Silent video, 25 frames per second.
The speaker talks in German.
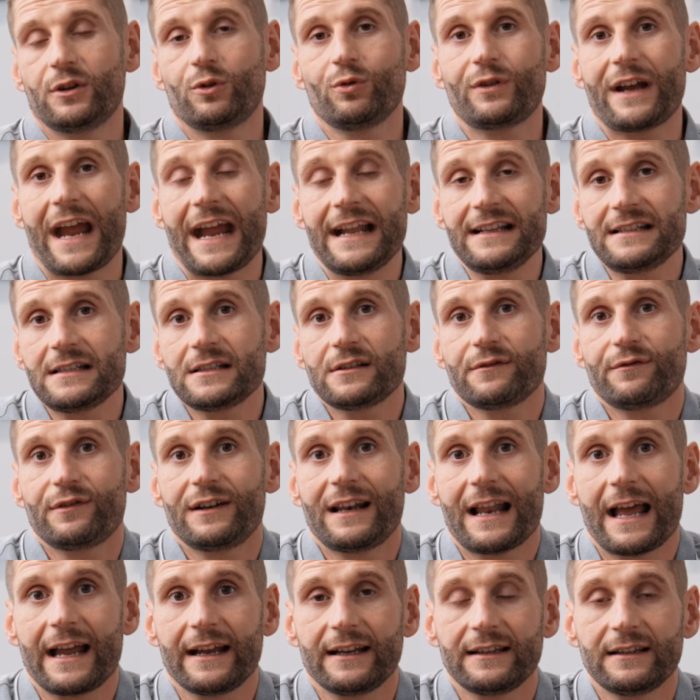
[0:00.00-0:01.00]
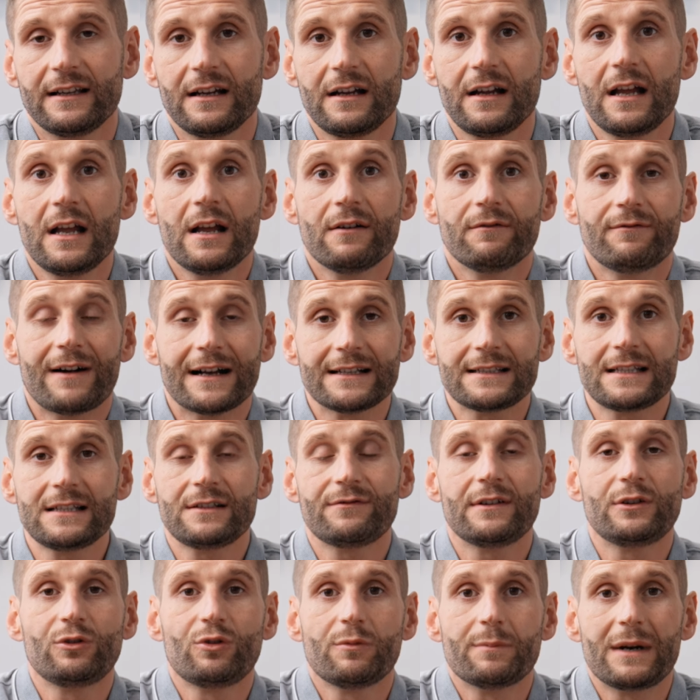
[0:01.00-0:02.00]
Weil du kennst vielleicht, was
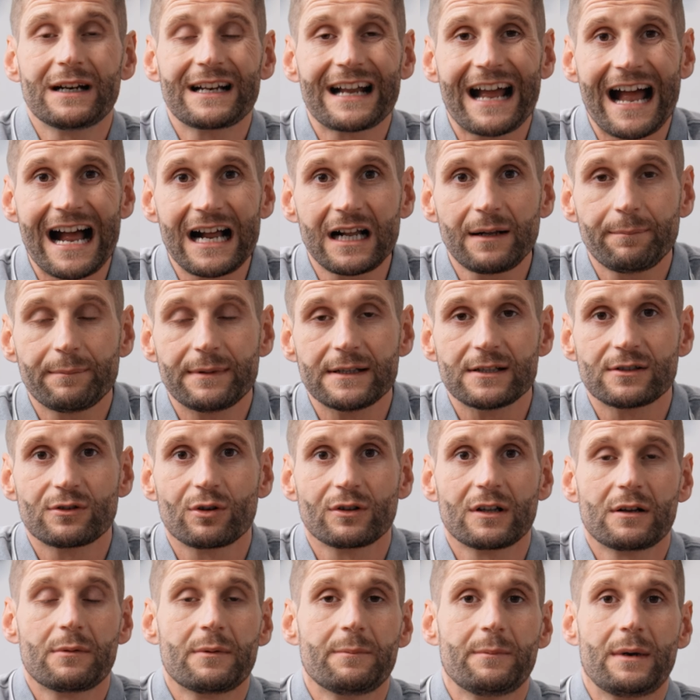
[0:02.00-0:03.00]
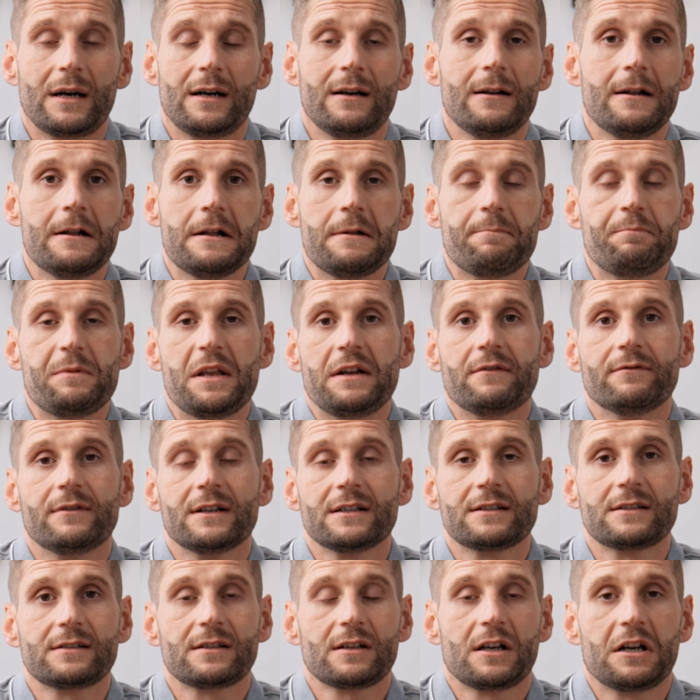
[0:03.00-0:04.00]
ist, wenn du mal krank bist oder mal
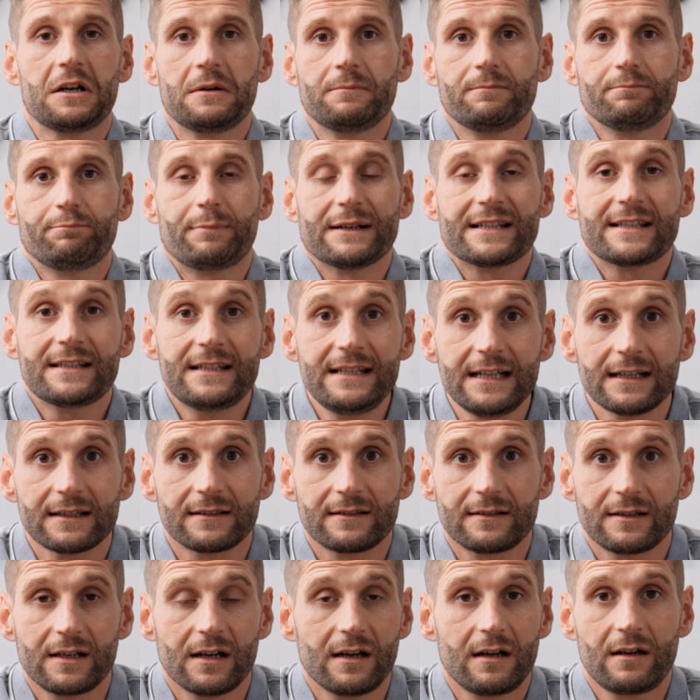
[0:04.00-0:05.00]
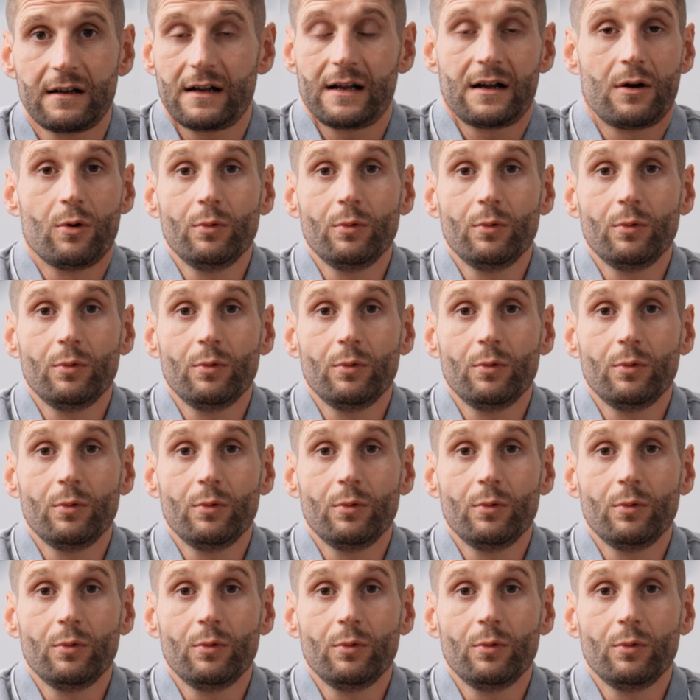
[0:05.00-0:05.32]
irgendwas ähm, passiert, ja, ein